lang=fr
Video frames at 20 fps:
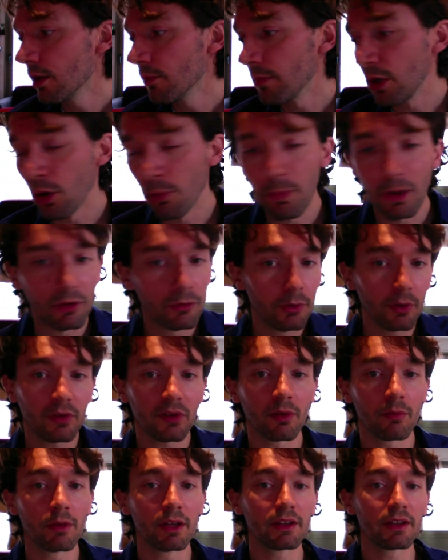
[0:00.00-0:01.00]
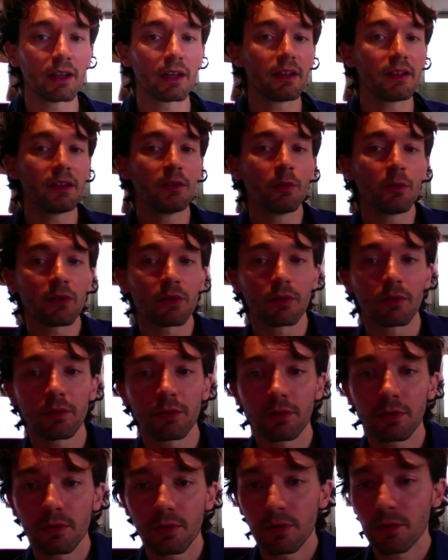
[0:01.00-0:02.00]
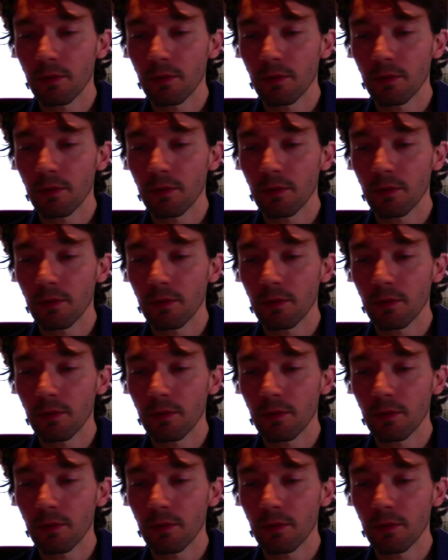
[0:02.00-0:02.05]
mais leur peinture semblait très innocente.